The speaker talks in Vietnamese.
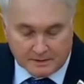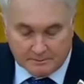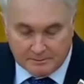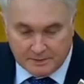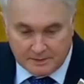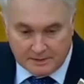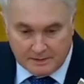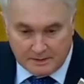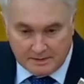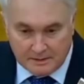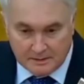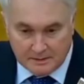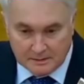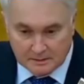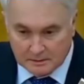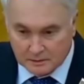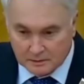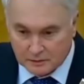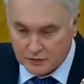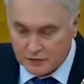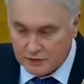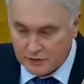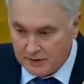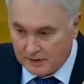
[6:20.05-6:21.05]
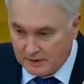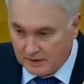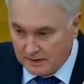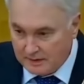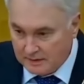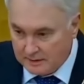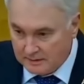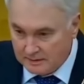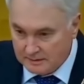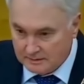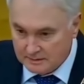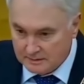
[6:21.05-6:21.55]
Ukraine đã được cảnh
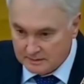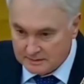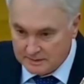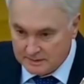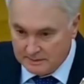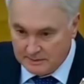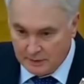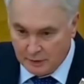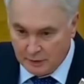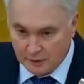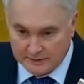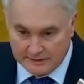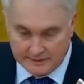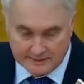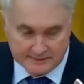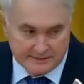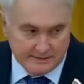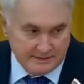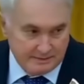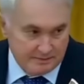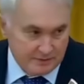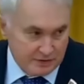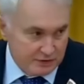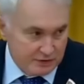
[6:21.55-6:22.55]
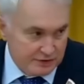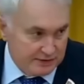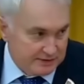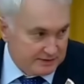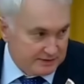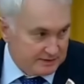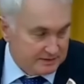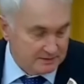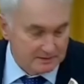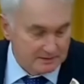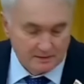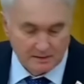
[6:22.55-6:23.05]
báo về kế hoạch bay
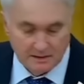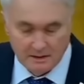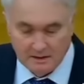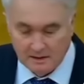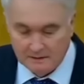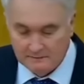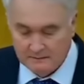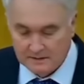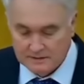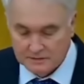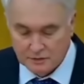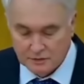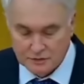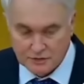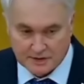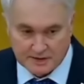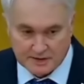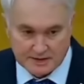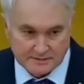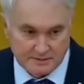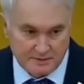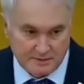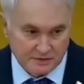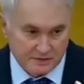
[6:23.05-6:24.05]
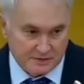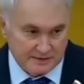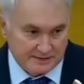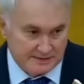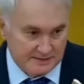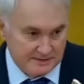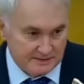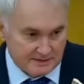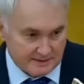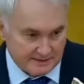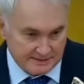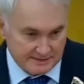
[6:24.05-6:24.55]
của máy bay 15 phút trước
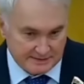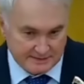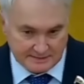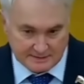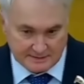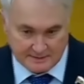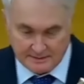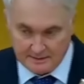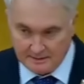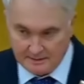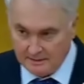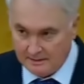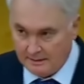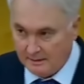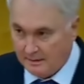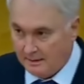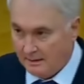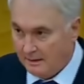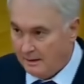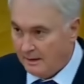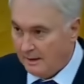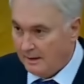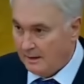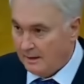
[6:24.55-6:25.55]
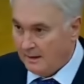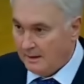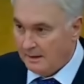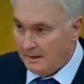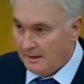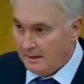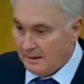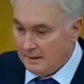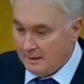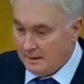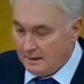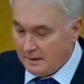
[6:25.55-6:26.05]
khi chiếc máy bay này khởi hành.
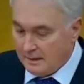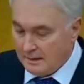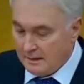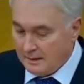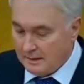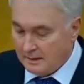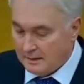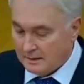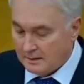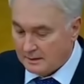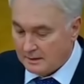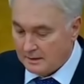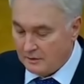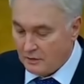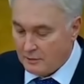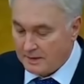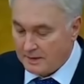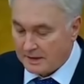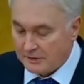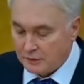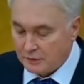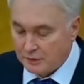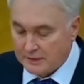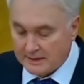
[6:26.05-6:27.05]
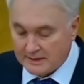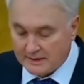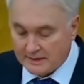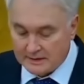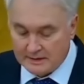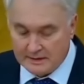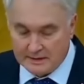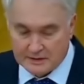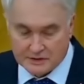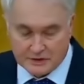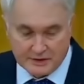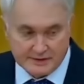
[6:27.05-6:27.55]
Ông này nói như sau,
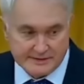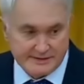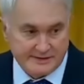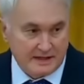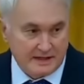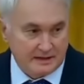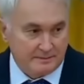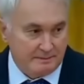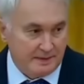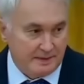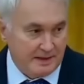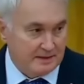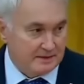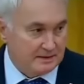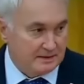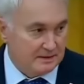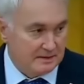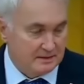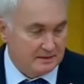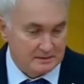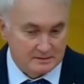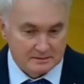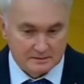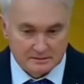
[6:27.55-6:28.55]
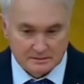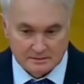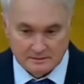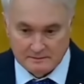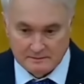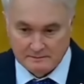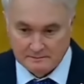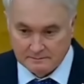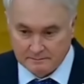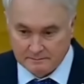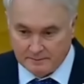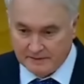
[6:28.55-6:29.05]
tôi nhấn mạnh, phía
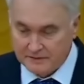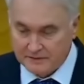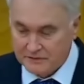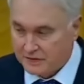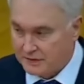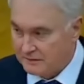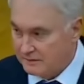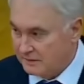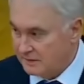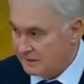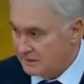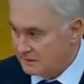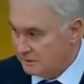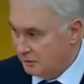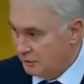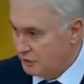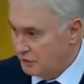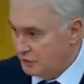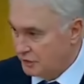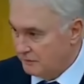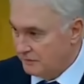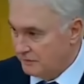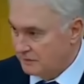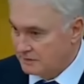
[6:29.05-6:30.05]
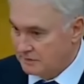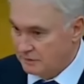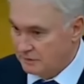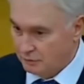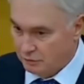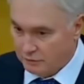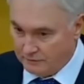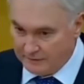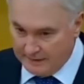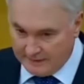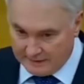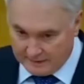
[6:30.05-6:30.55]
Ukraine đã chính thức được
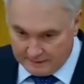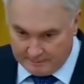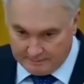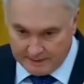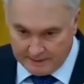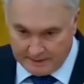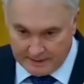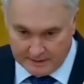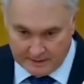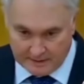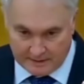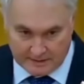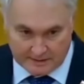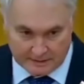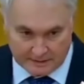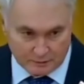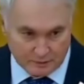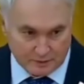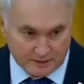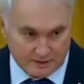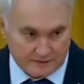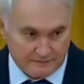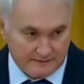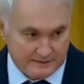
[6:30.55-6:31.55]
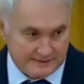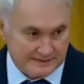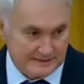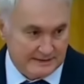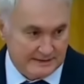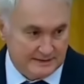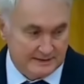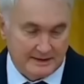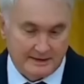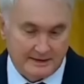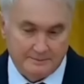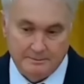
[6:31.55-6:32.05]
cảnh báo 15 phút
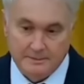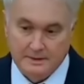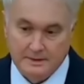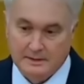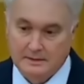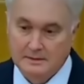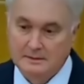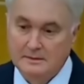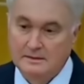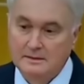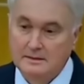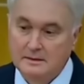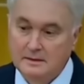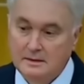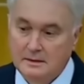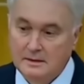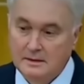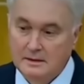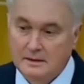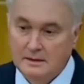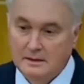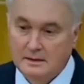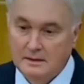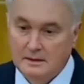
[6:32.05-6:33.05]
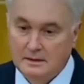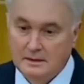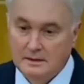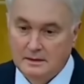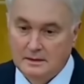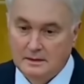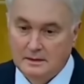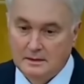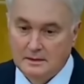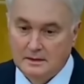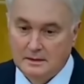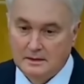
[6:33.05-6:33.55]
trước khi máy bay này bay vào khu vực.
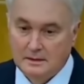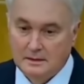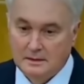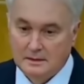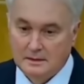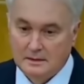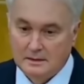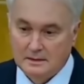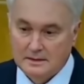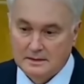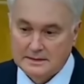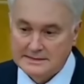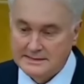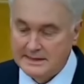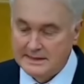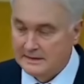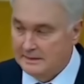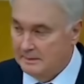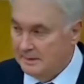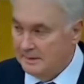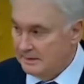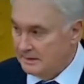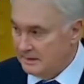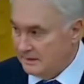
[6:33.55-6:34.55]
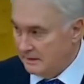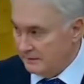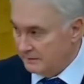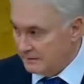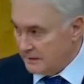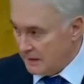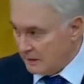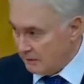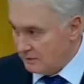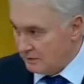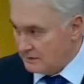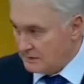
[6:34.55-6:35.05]
Thông tin đầy đủ
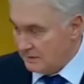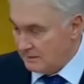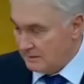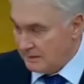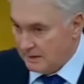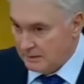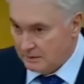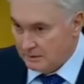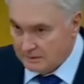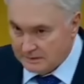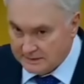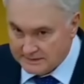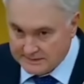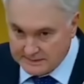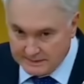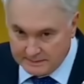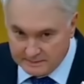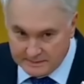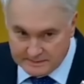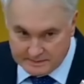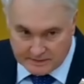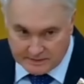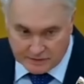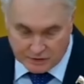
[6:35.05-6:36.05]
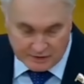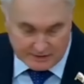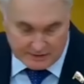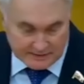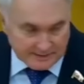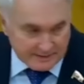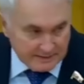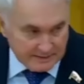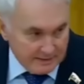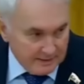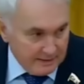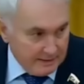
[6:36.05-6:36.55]
đã được chuyển đến họ. Họ
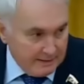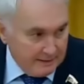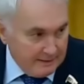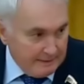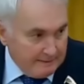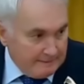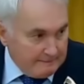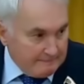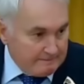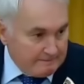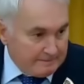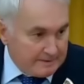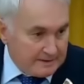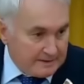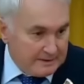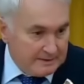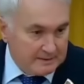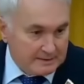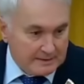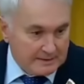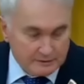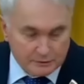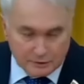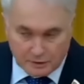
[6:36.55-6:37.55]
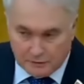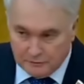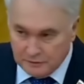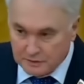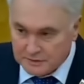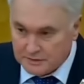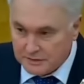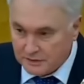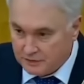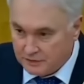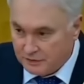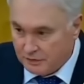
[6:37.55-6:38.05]
đã nhận được thông tin và
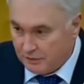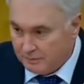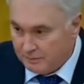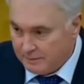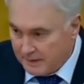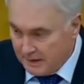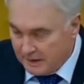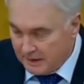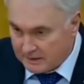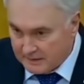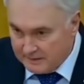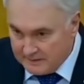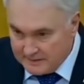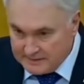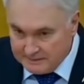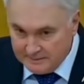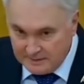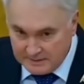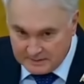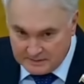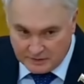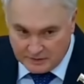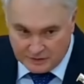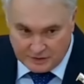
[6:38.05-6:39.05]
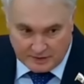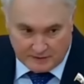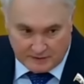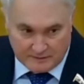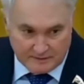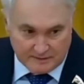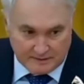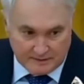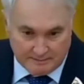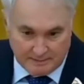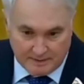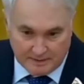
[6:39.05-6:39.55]
Tổng cục Tình báo Quốc phòng
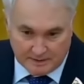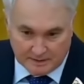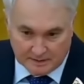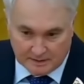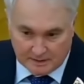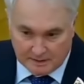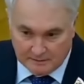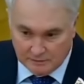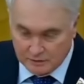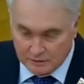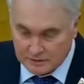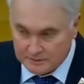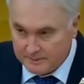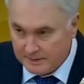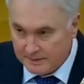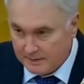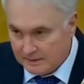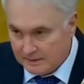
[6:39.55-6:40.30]
Ukraine đã xác nhận.